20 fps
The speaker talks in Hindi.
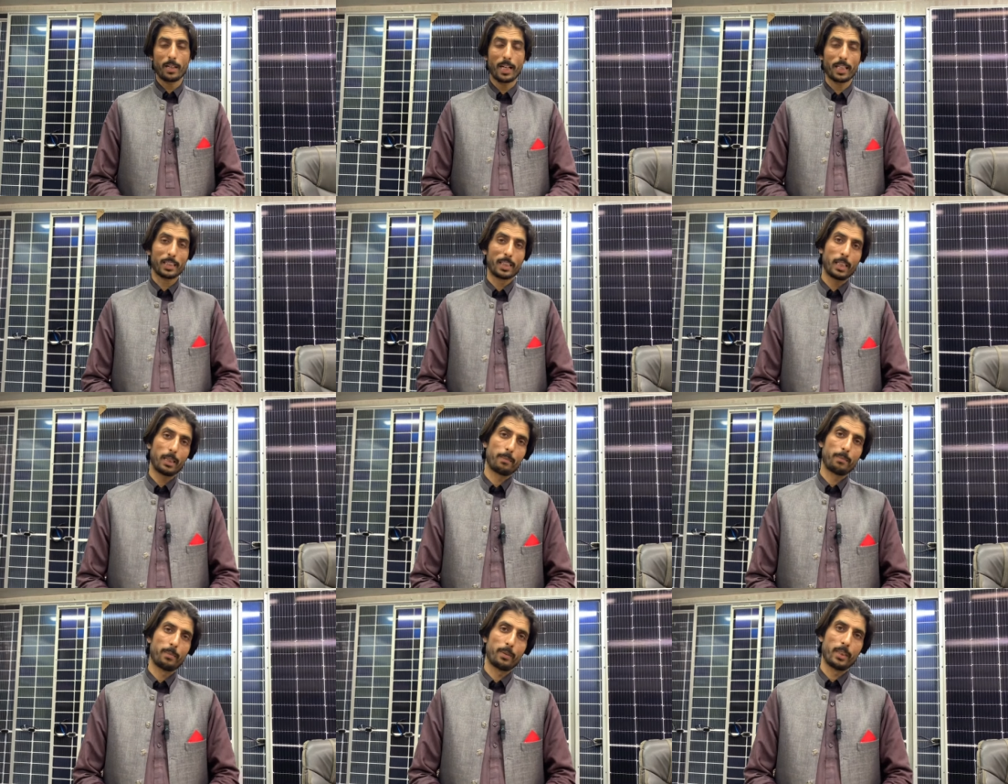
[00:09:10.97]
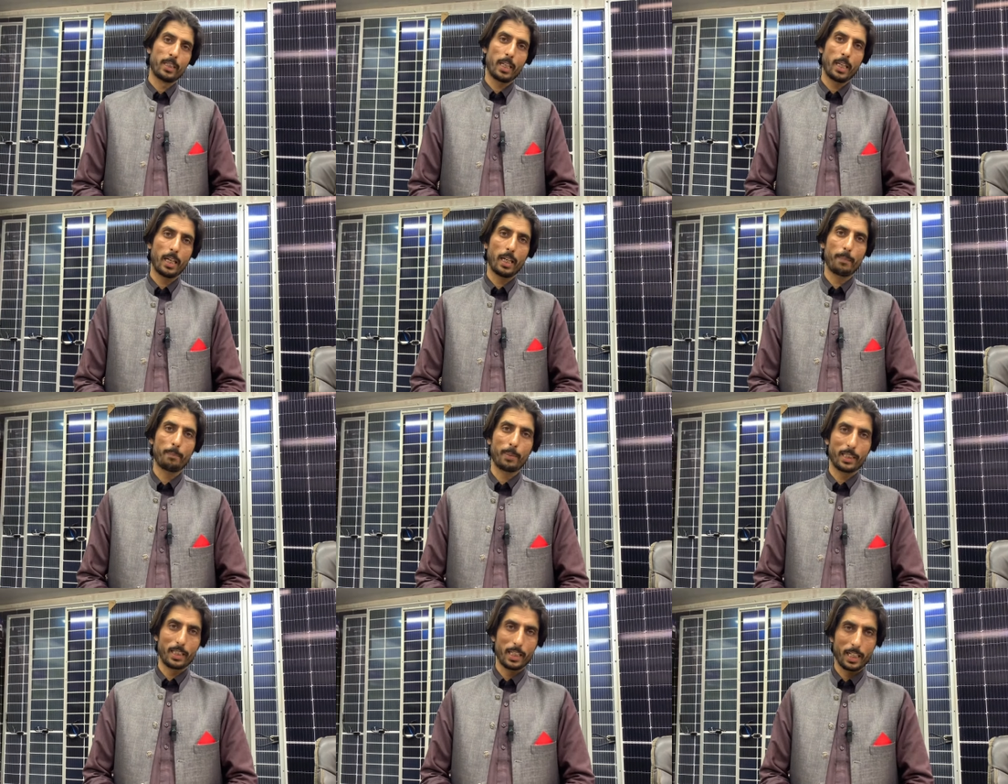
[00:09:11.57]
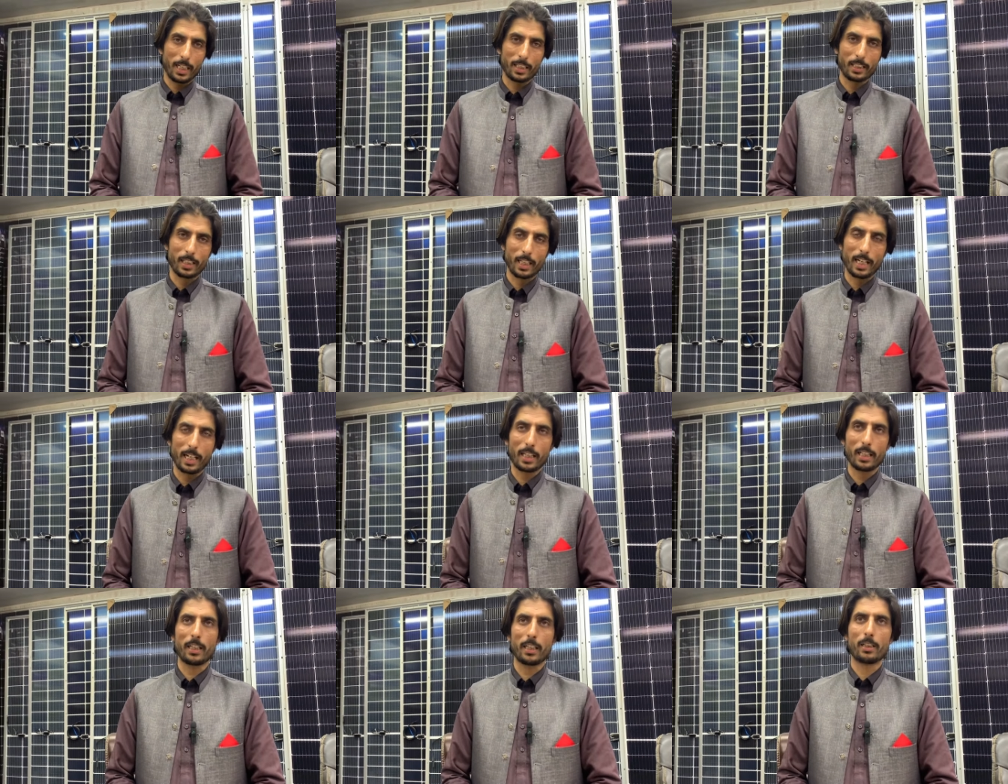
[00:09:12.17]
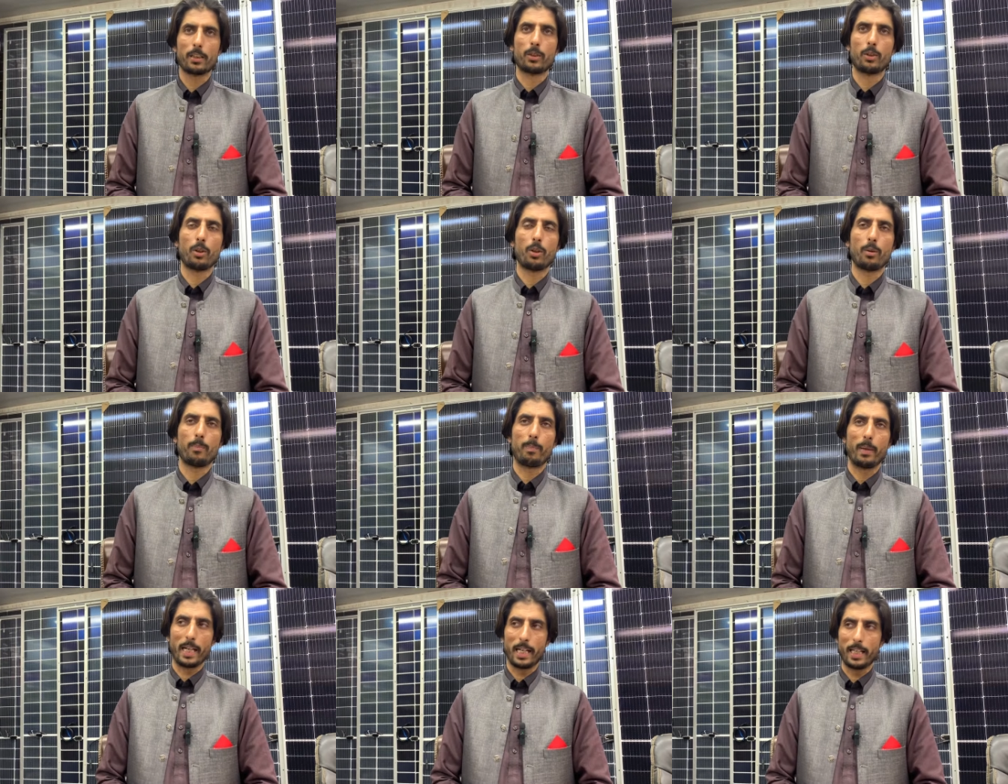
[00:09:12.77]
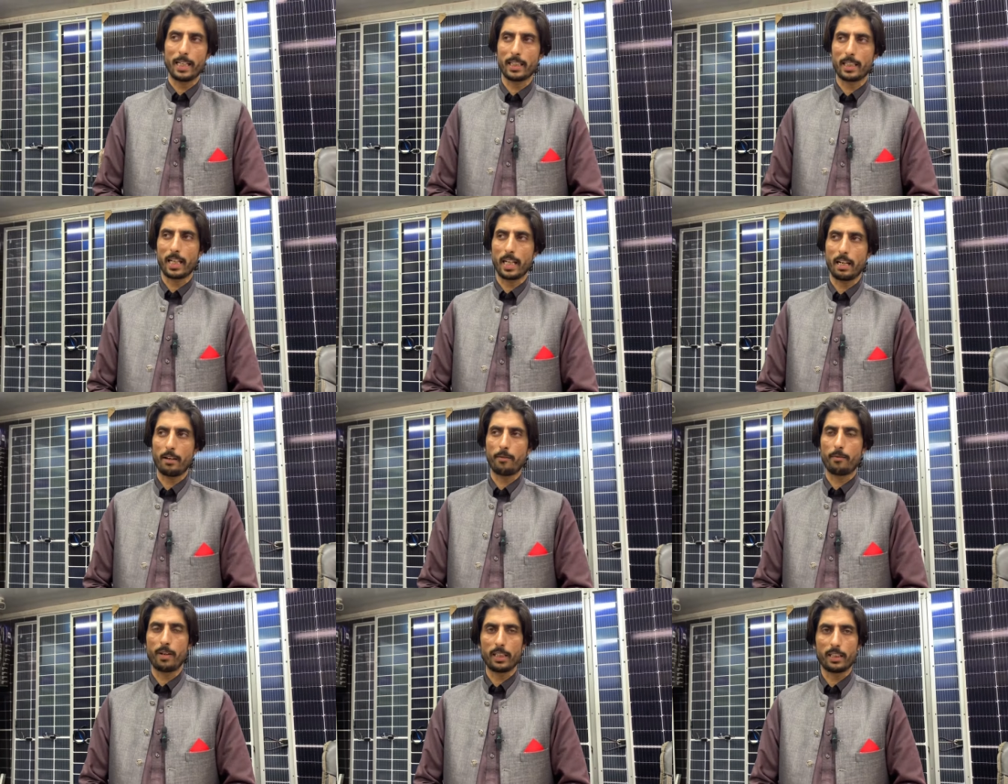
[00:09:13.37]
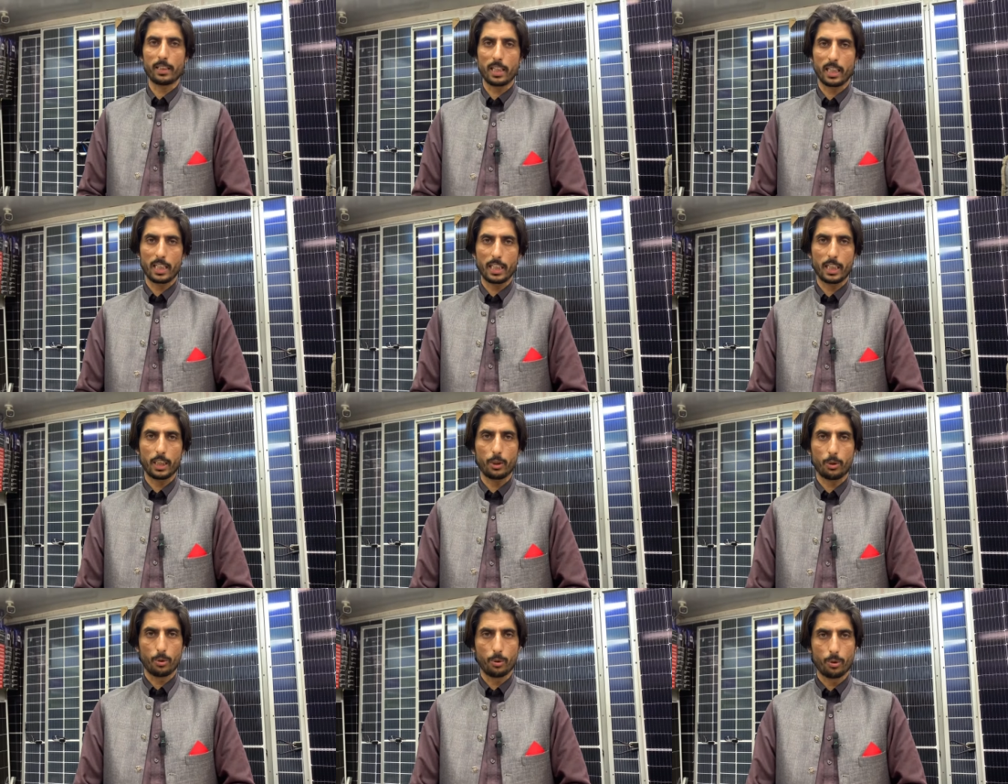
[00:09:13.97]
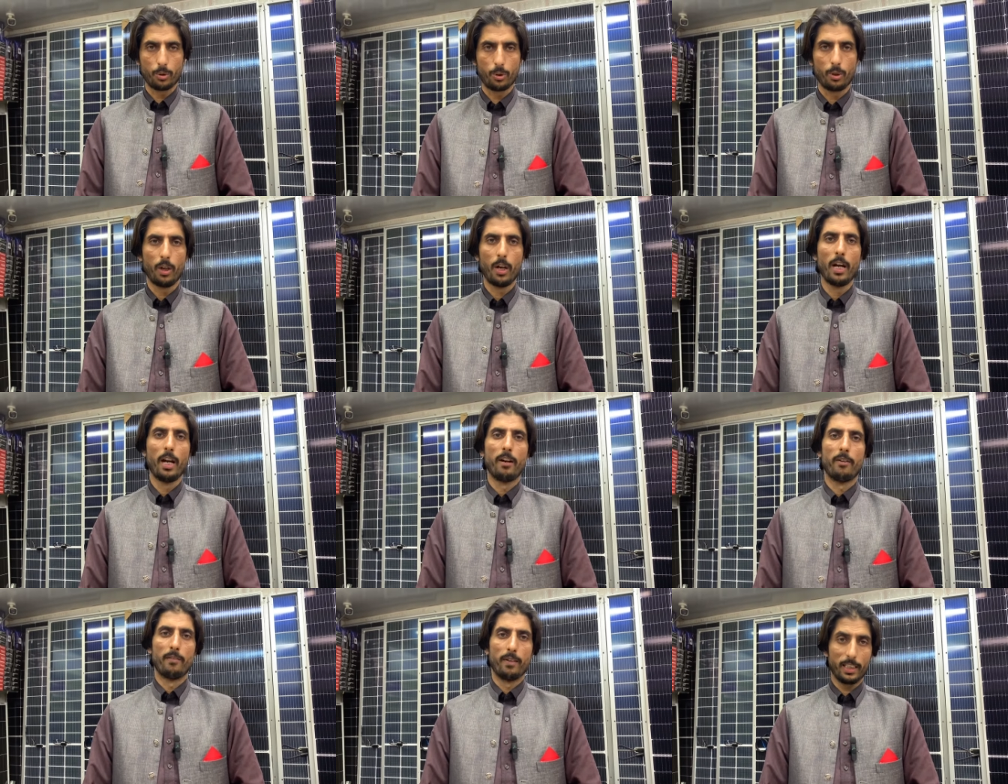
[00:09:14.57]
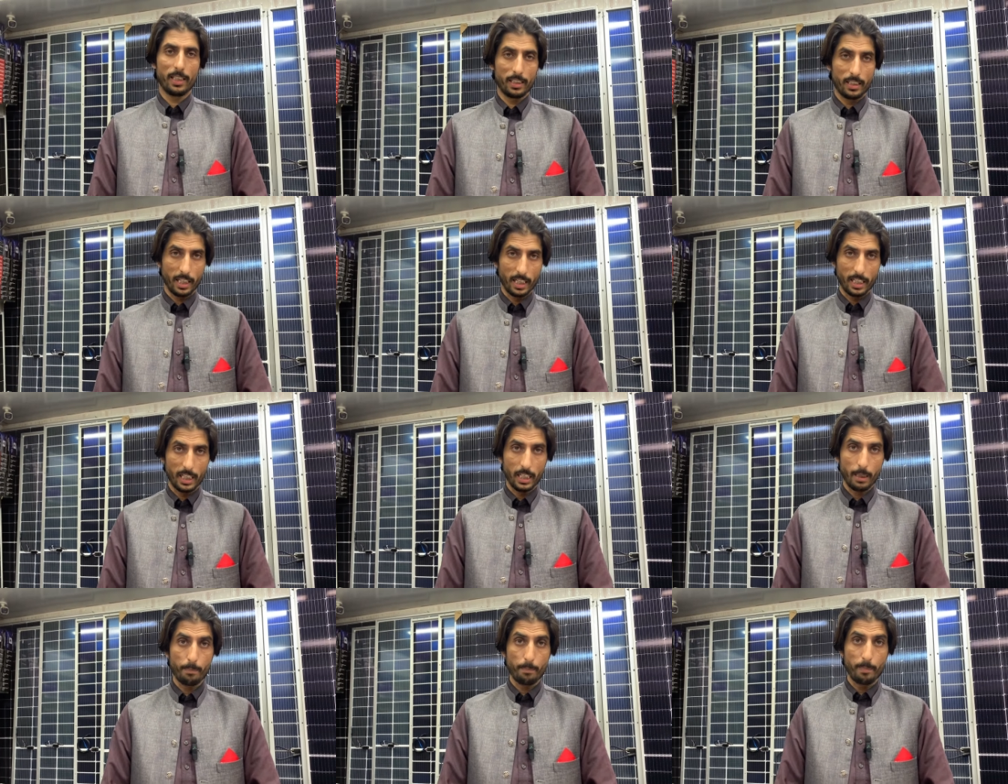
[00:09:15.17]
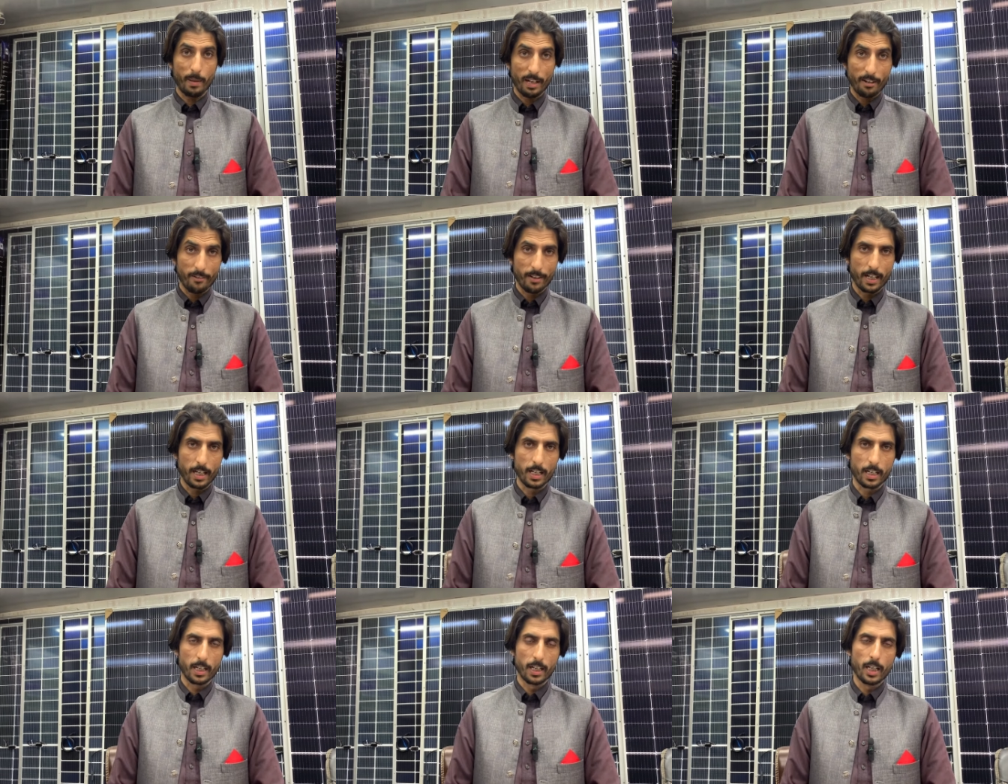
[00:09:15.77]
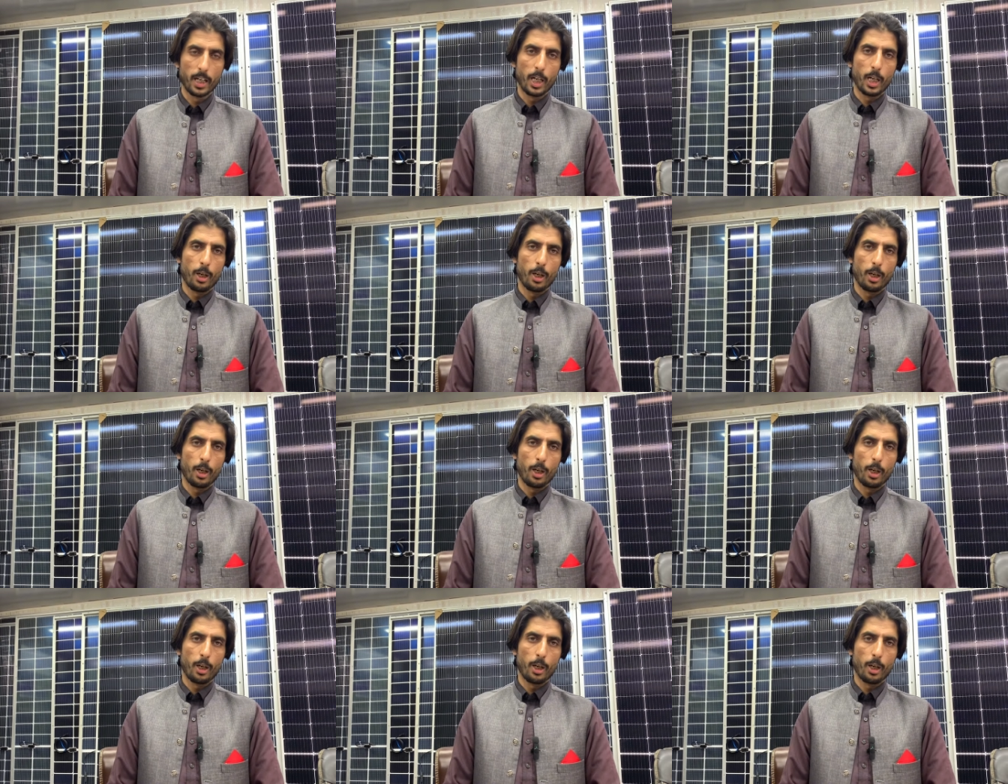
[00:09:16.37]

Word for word: मुनासिब ये पिछले साल जो पैनल था ना 132 130 पर वार्ड